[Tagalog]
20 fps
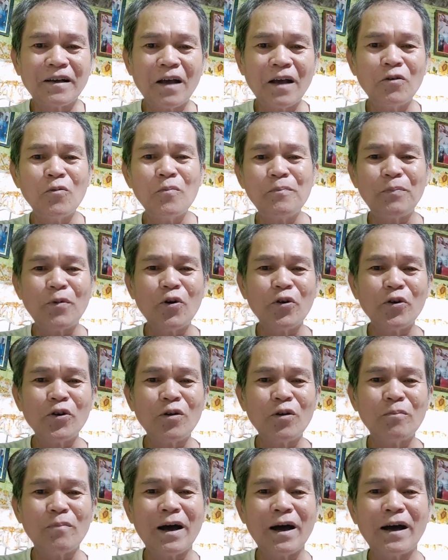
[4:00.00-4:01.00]
ganun po
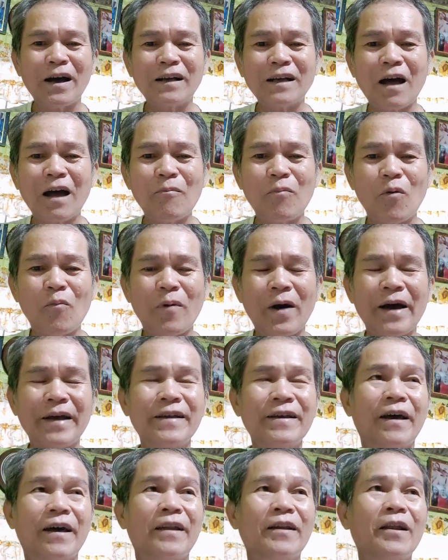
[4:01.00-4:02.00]
yun mga
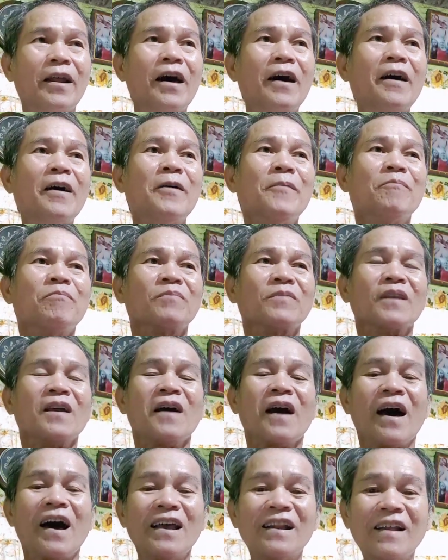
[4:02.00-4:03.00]
kababayan, uh, ah,
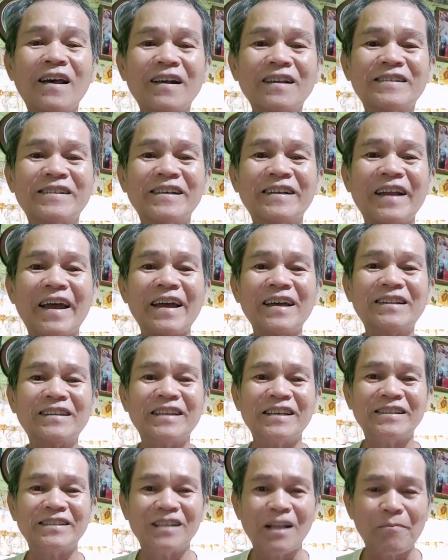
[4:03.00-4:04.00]

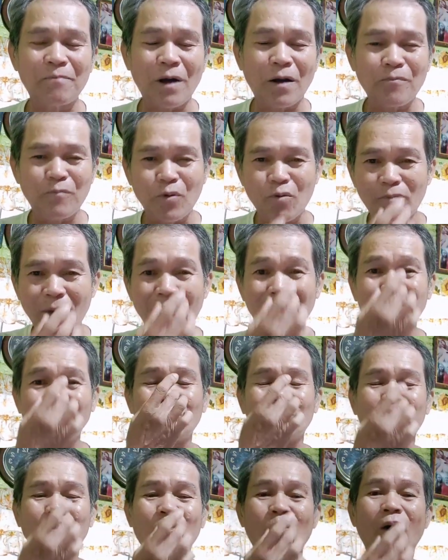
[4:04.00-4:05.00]
allerginitis na pag
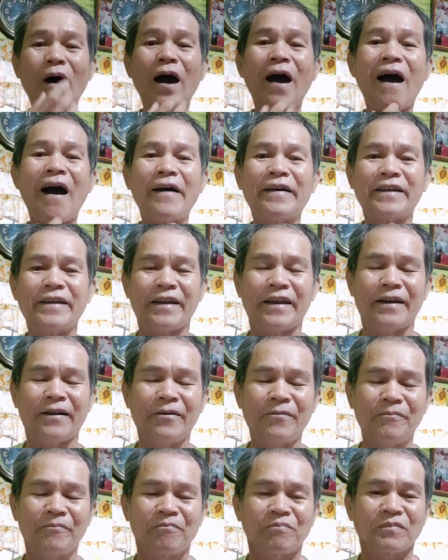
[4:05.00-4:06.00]
pumasok yung
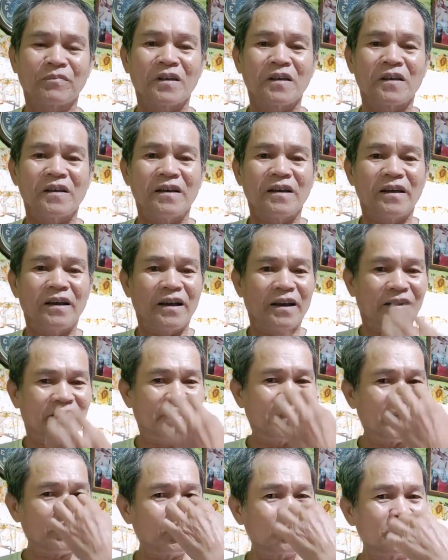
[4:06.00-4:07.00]
hangin,
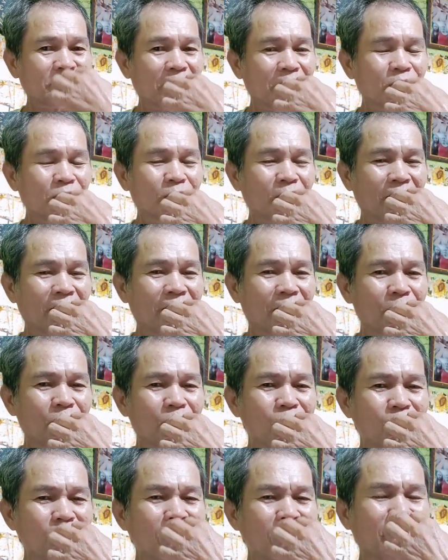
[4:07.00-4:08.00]
dito sa yung
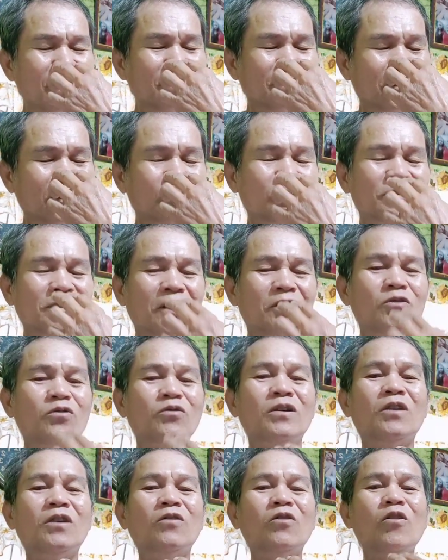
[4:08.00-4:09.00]
lalamunan, dito sa
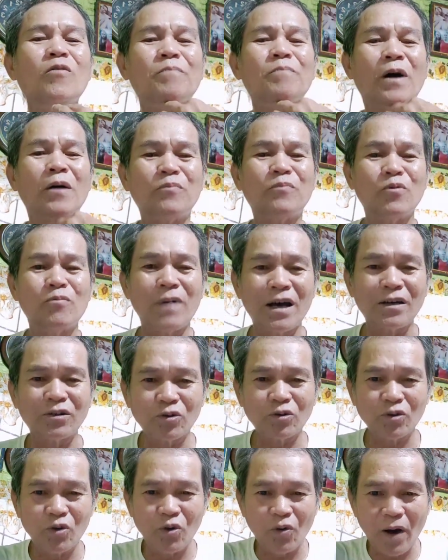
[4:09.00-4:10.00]
yung ilong, pag
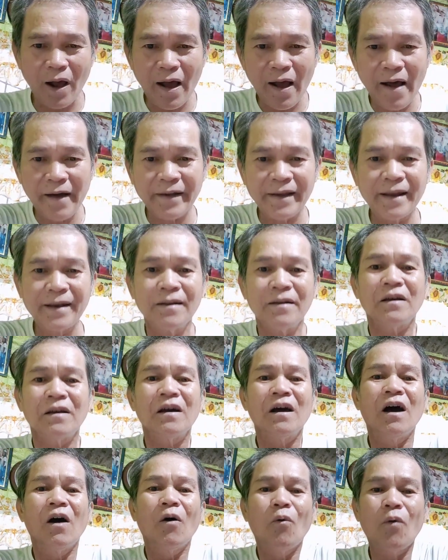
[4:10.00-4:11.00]
pumasok yung hangin,
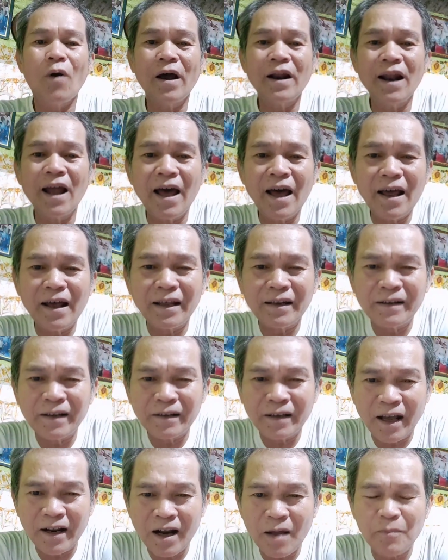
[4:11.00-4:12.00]
wala
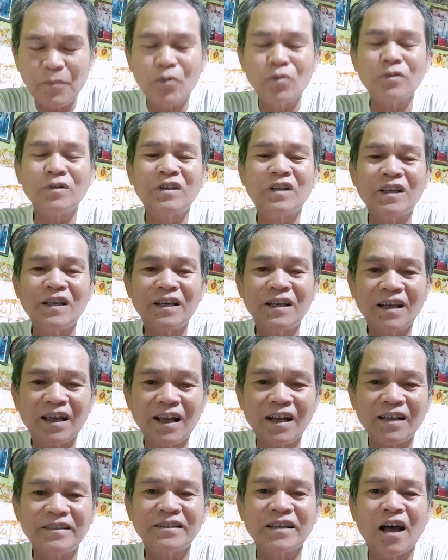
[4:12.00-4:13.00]
ka na pong
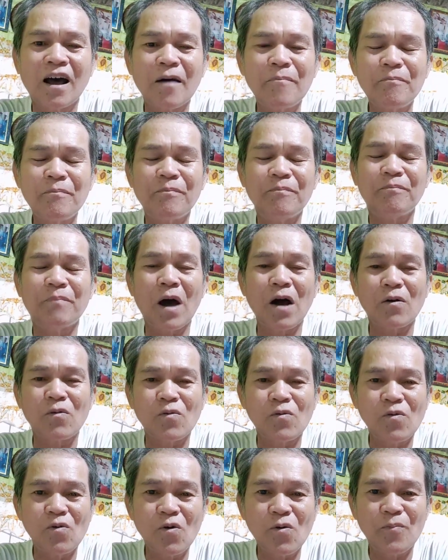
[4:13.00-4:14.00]
tigil sa
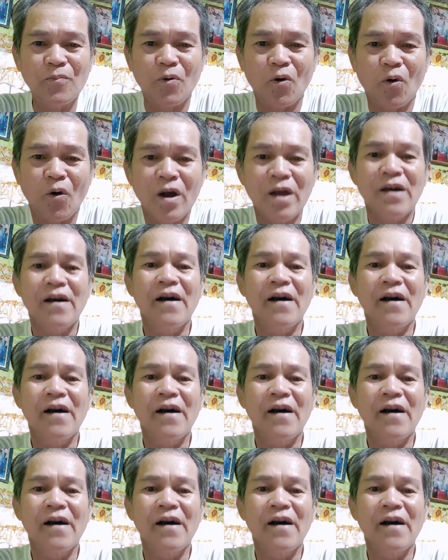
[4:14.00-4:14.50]
pag-ubo